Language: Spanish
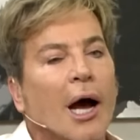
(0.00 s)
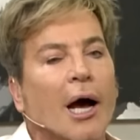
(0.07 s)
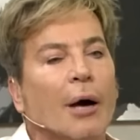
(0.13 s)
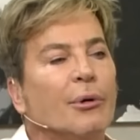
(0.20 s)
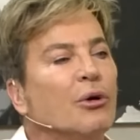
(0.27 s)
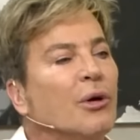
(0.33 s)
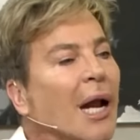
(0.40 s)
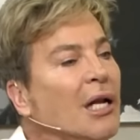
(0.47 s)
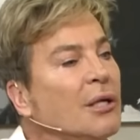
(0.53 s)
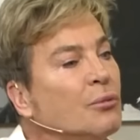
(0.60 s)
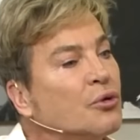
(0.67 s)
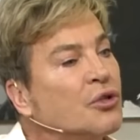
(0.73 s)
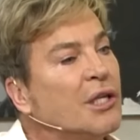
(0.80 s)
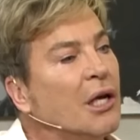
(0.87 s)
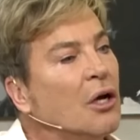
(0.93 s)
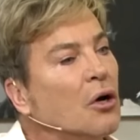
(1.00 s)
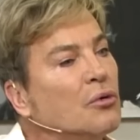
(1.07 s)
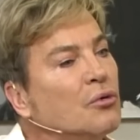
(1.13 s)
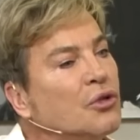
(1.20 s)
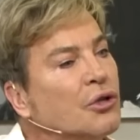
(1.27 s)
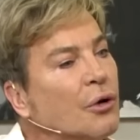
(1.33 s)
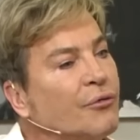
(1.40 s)
había una limusín con
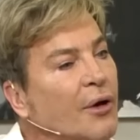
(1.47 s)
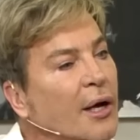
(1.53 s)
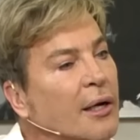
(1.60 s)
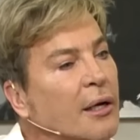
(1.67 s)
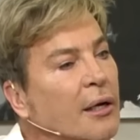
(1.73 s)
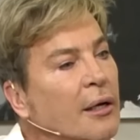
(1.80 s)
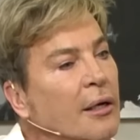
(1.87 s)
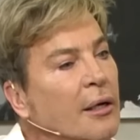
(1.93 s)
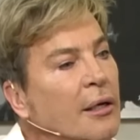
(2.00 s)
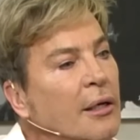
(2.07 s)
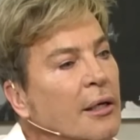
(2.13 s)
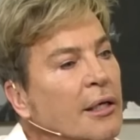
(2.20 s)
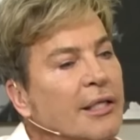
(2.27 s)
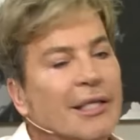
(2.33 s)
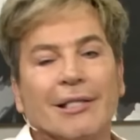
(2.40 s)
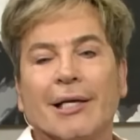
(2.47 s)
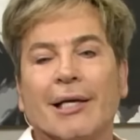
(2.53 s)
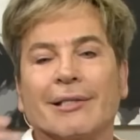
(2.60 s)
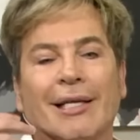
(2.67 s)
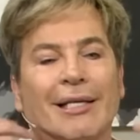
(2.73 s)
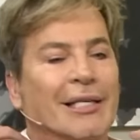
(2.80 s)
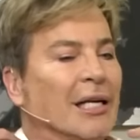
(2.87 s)
un chofer y ella
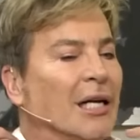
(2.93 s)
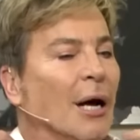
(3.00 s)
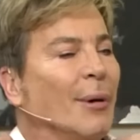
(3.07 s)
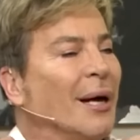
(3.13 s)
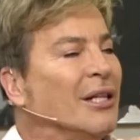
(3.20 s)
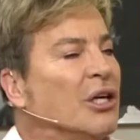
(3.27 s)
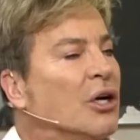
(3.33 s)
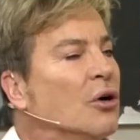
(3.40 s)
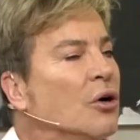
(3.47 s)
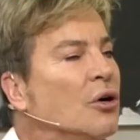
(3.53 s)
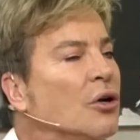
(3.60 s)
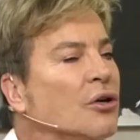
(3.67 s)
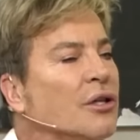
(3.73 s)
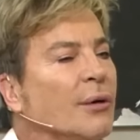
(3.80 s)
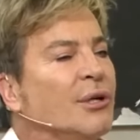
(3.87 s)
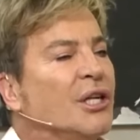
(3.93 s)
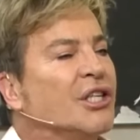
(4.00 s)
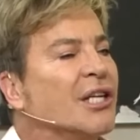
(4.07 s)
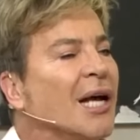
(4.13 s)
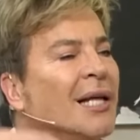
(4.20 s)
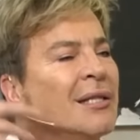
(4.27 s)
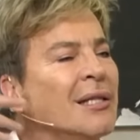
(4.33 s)
se llenaba de oros, de
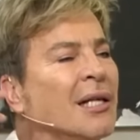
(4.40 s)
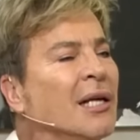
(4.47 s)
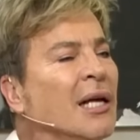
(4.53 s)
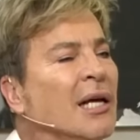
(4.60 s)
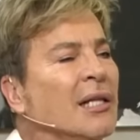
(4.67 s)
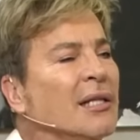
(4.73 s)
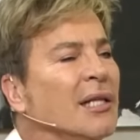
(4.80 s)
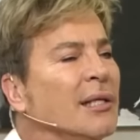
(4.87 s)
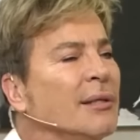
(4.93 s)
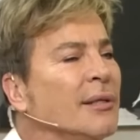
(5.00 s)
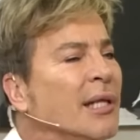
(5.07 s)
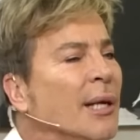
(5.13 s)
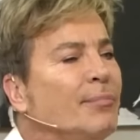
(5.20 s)
brillantes, de,